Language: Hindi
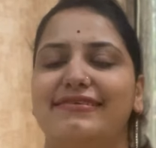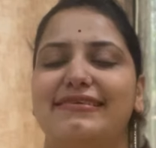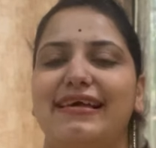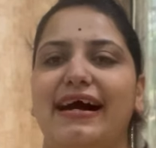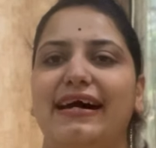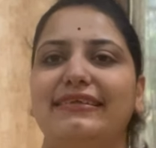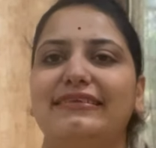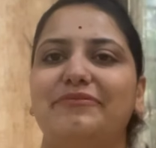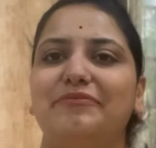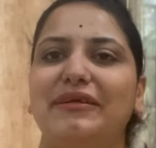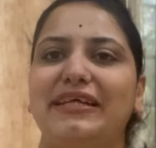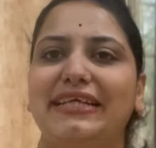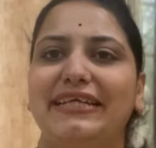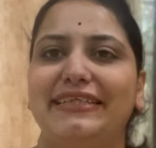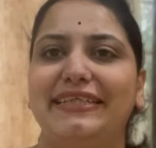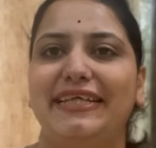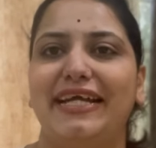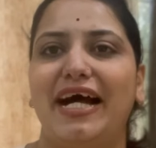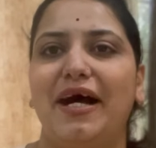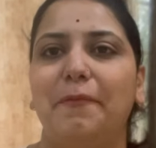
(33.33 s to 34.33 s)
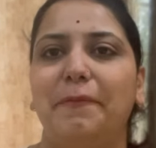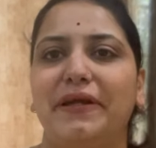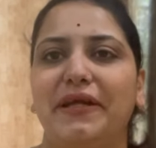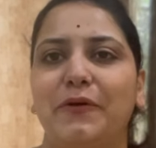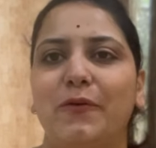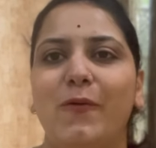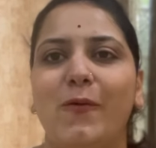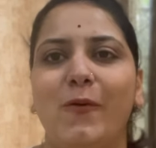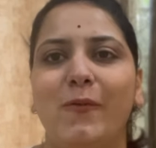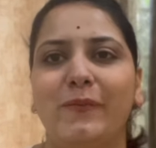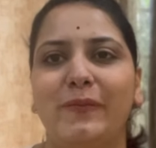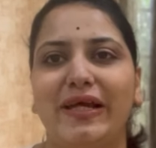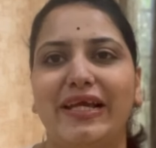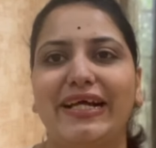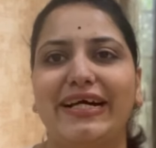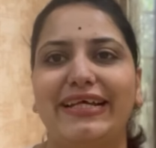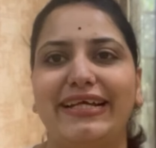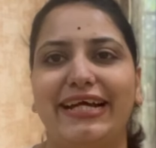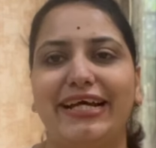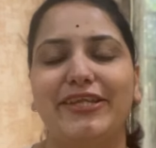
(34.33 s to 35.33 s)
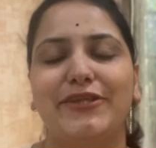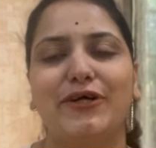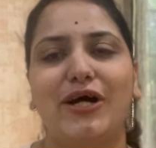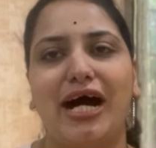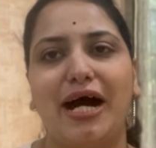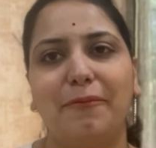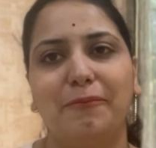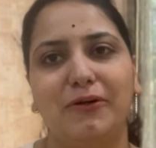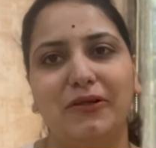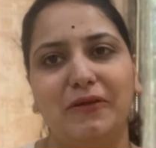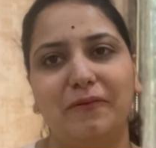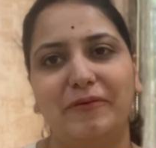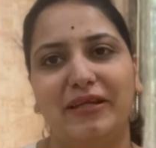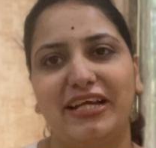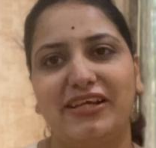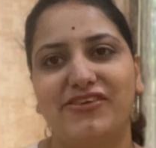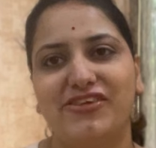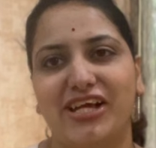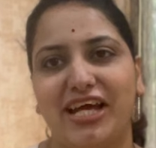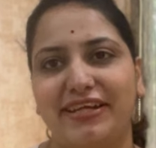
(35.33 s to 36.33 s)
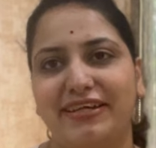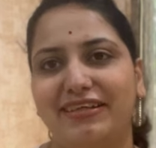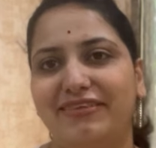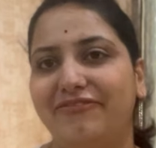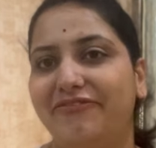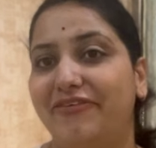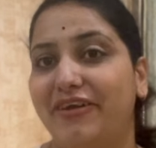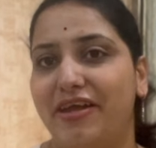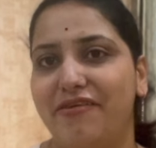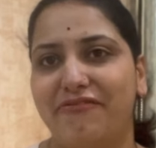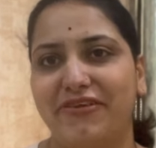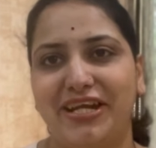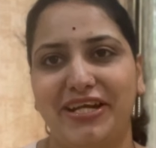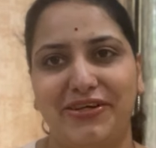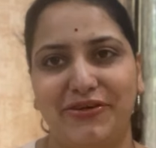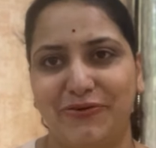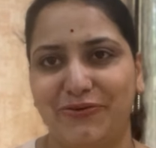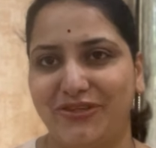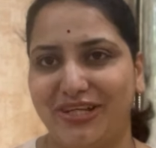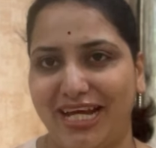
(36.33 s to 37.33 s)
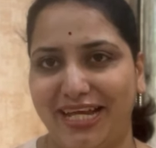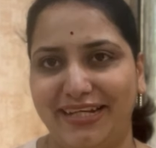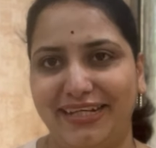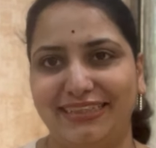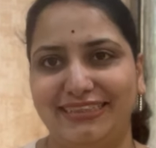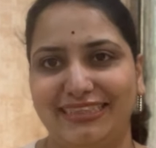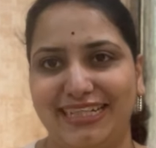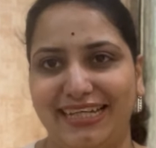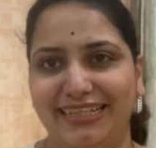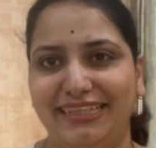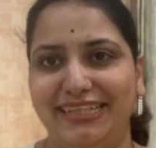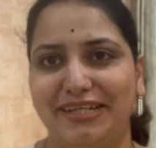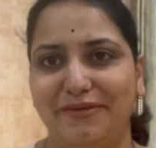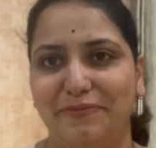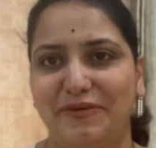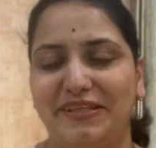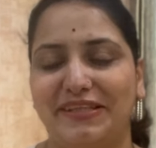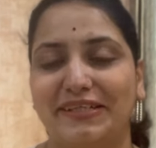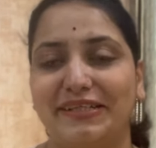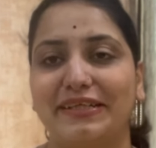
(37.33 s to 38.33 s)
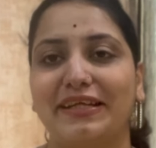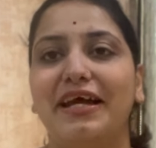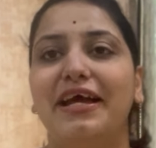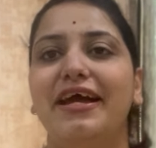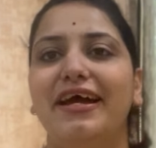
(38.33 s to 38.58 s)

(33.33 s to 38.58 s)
साथ में यदि आप एक होम मेकर हैं तो आपको तो मेरा चैनल फेवरेट हो जाना चाहिए अभी तक